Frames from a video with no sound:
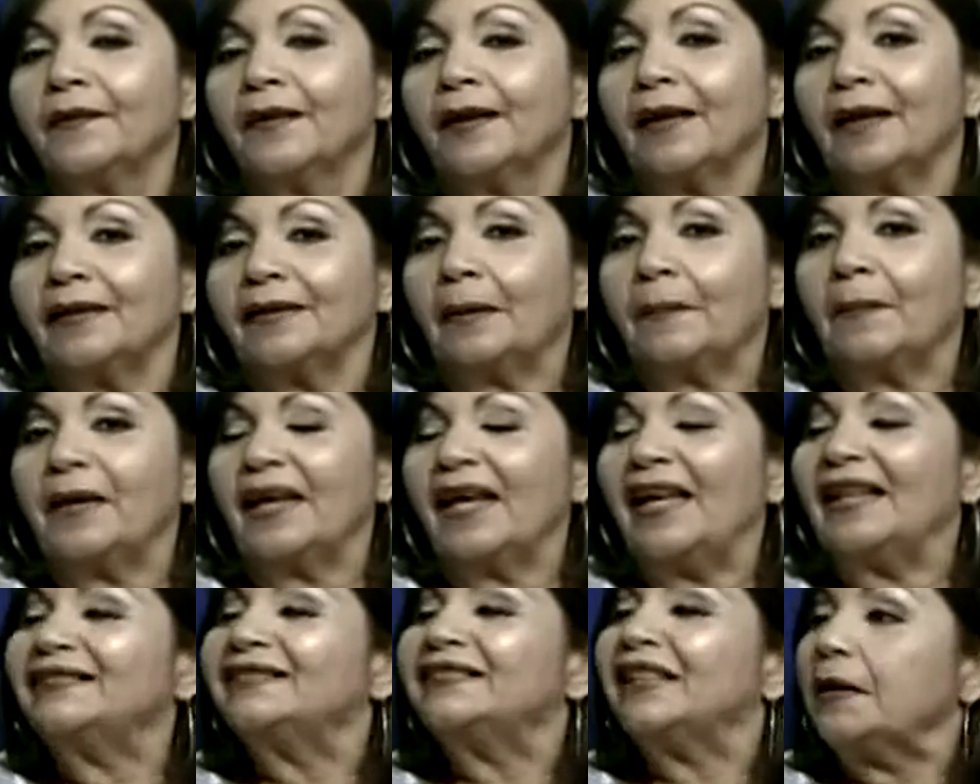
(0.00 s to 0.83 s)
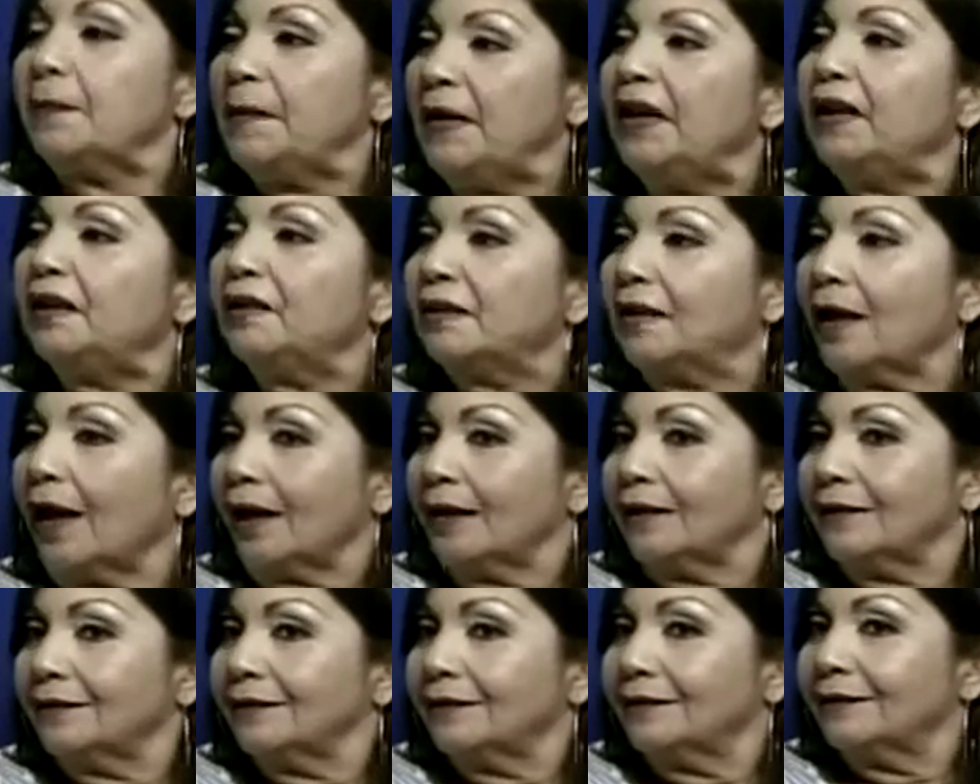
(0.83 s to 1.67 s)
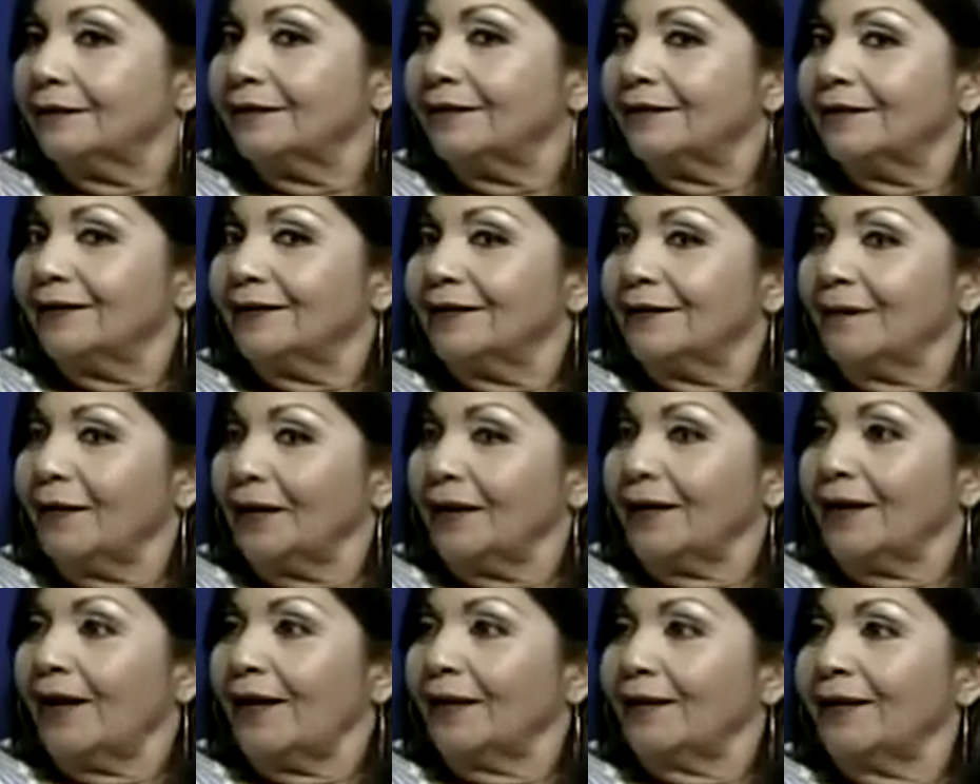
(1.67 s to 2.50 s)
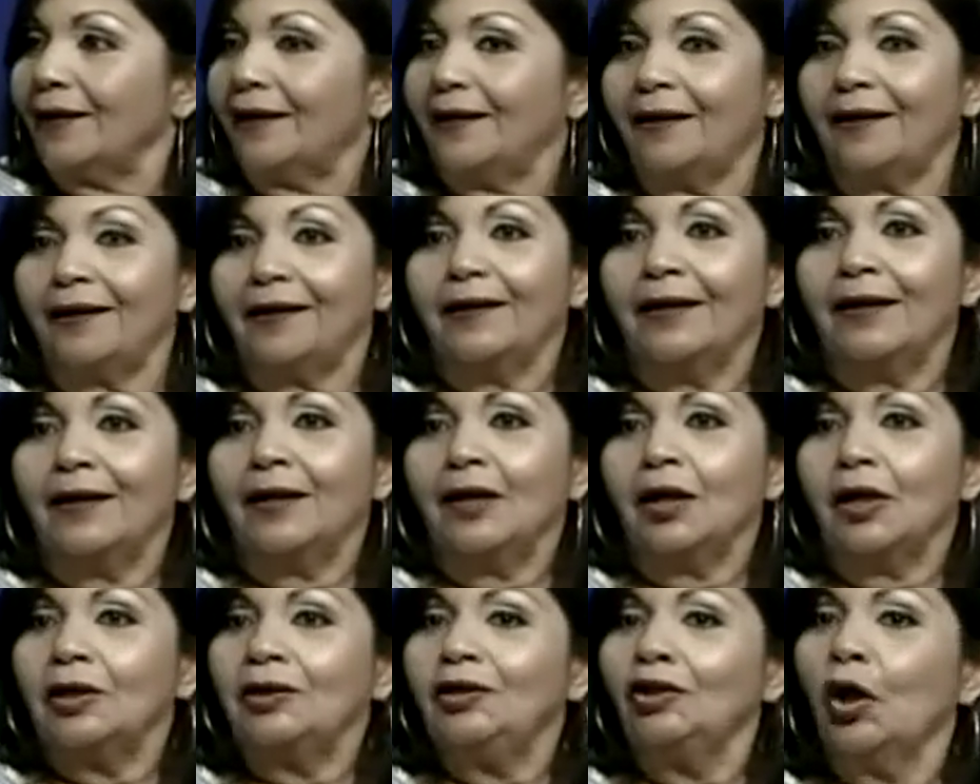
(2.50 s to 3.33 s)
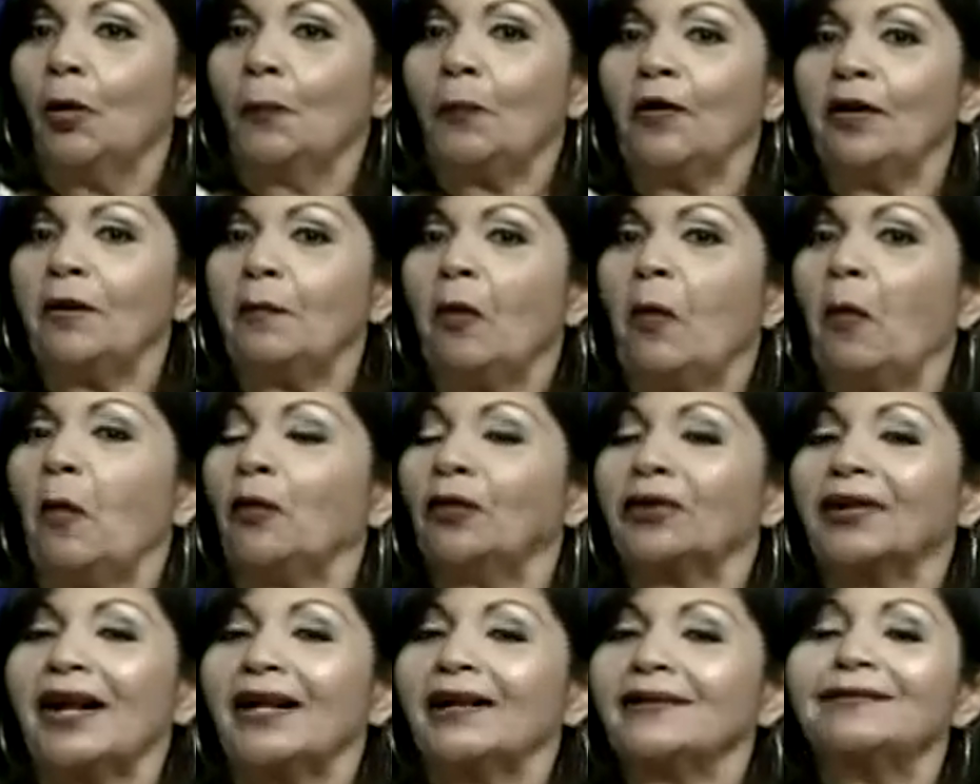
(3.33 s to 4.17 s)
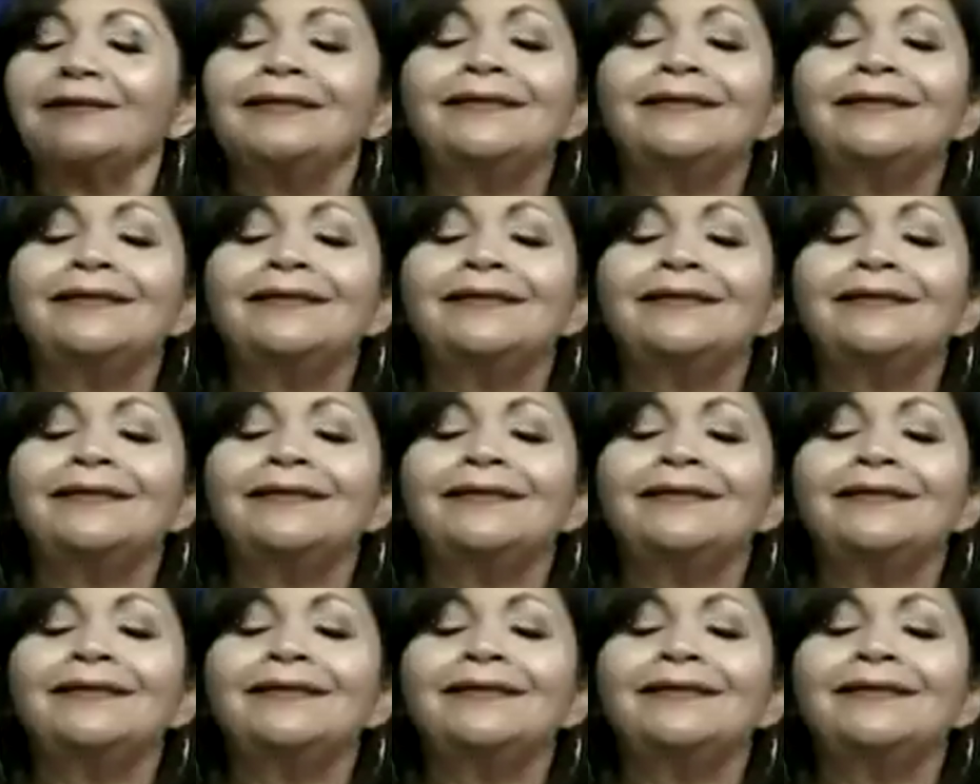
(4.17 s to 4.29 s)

que también es extremista, es. ¿verdad? Que no podemos borrar